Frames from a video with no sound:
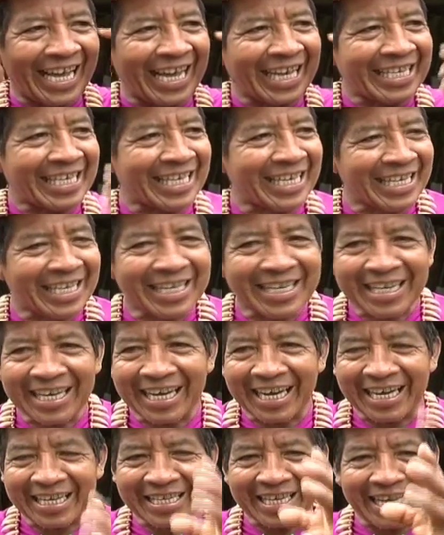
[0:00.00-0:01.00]
aquí,
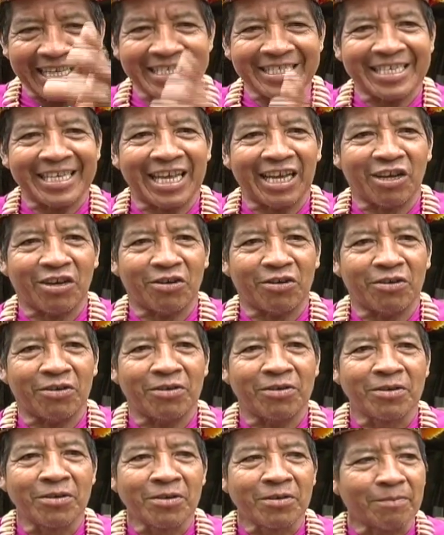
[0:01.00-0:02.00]
allá en
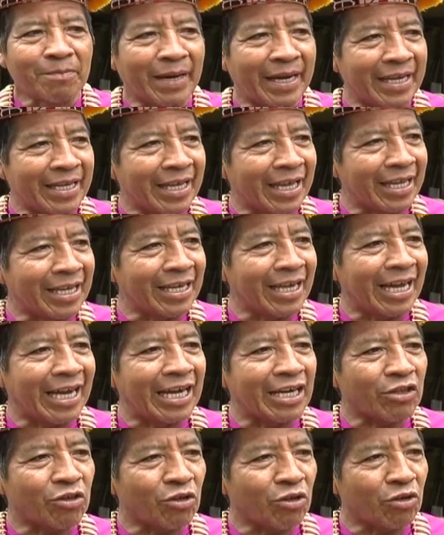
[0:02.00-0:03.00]
Cieco, en
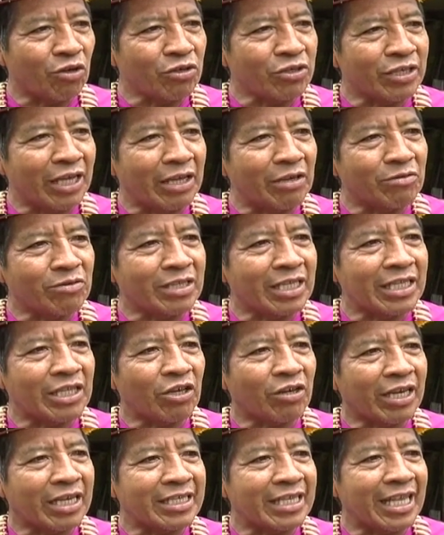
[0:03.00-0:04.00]
Lagartococha, hay un
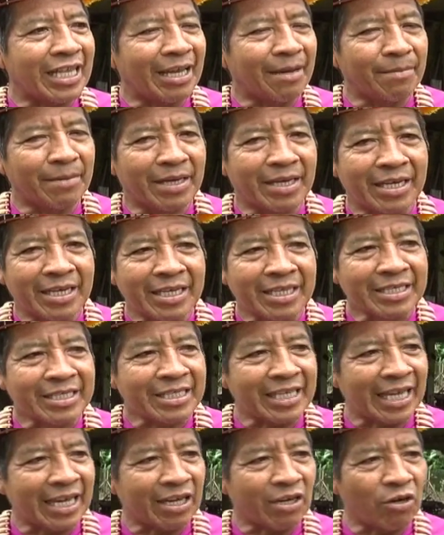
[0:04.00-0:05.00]
sitio que se llama
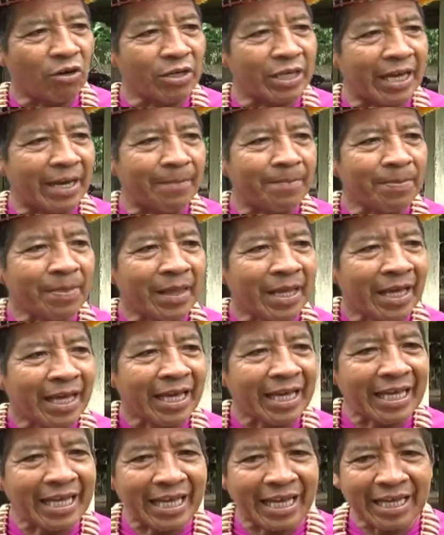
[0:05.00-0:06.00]
Ciecoya.
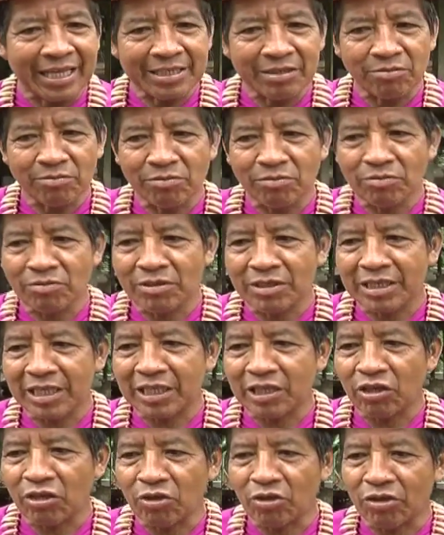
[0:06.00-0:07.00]
Y es un
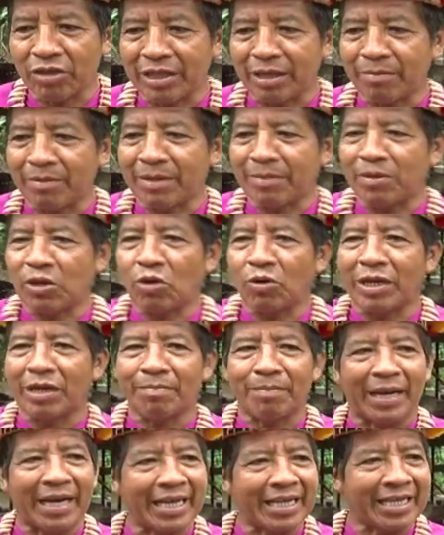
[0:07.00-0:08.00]
sitio donde vivió
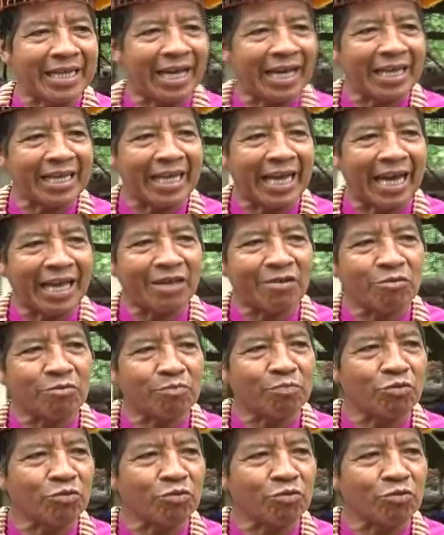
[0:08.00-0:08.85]
el Paina y hay un